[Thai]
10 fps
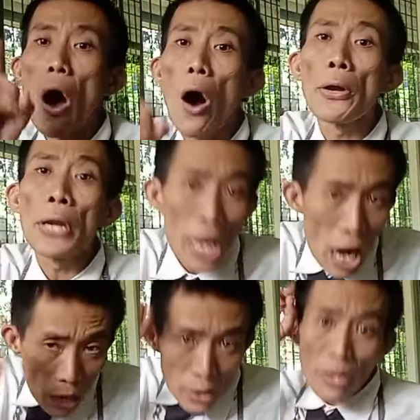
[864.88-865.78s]
ต่อเนื่
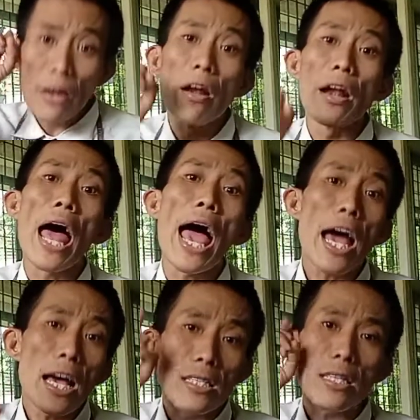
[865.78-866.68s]
องและ
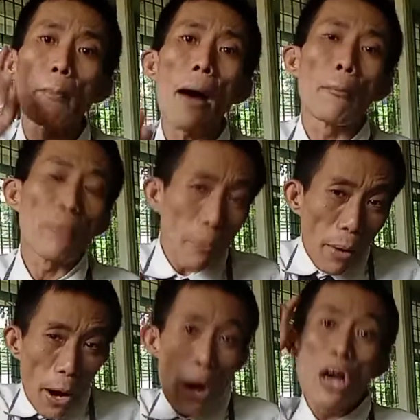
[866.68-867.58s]
สม่ำเสม
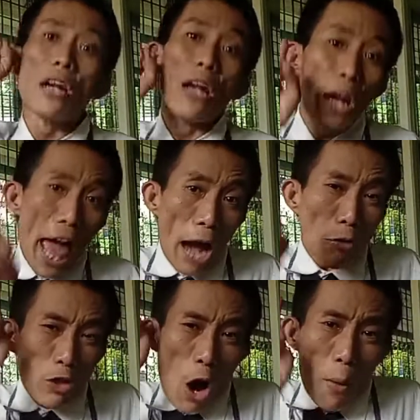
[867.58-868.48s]
อแล้ว
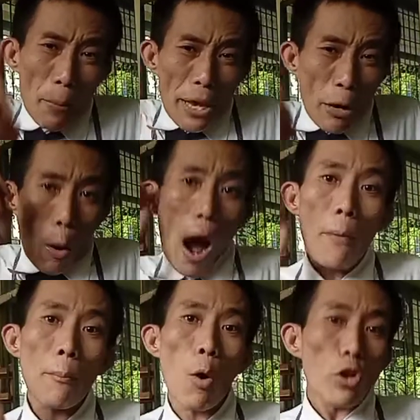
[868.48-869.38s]
ต้องมีควา
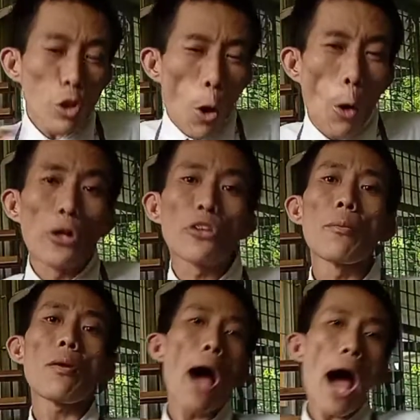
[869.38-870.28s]
มอดทนสม
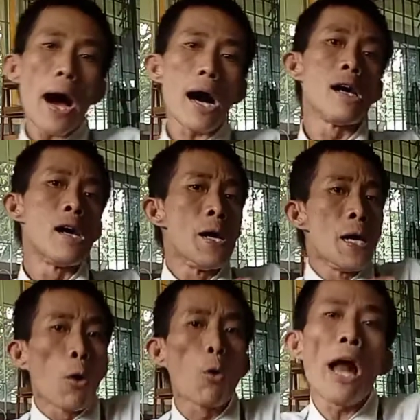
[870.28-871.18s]
มติว่า
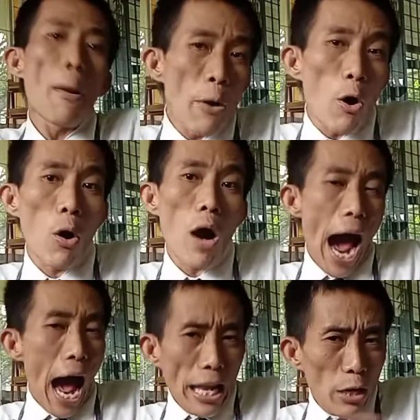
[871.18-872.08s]
คุณทำวิดีโอ
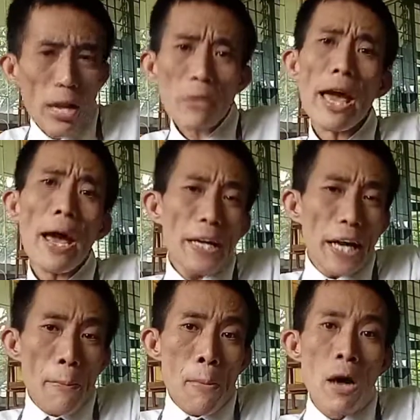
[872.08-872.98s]
อะไรก็แล้วแต่
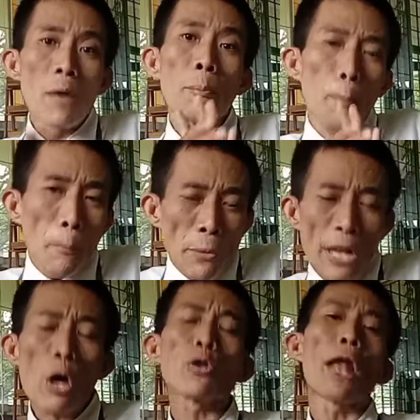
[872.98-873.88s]
ครับ
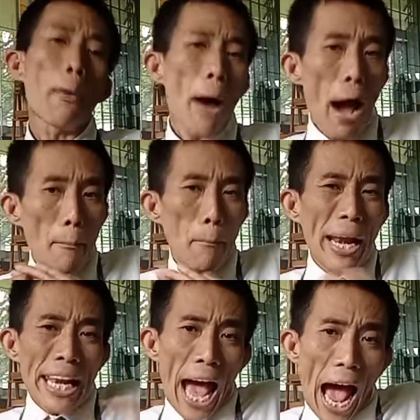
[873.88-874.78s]
แน่นอนอยู่แล้วว่า
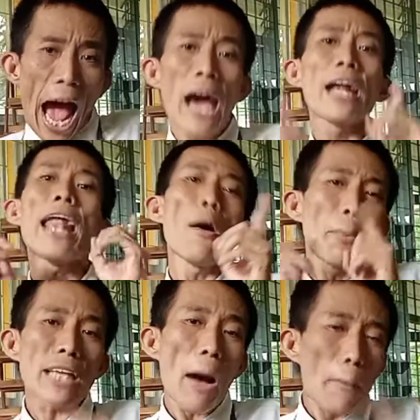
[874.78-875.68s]
ปัญหาและอุ
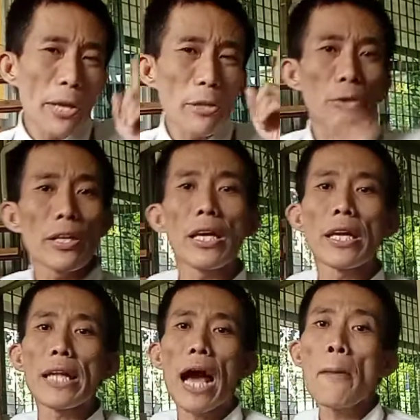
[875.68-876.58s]
ปสรรคมีทุกที่
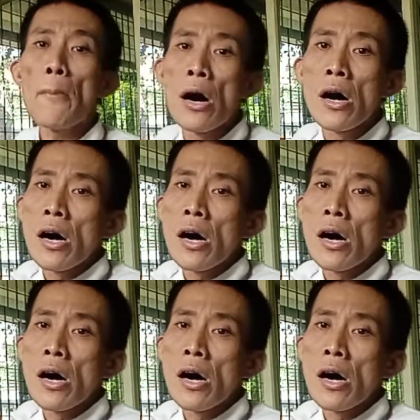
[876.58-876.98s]
นะครับ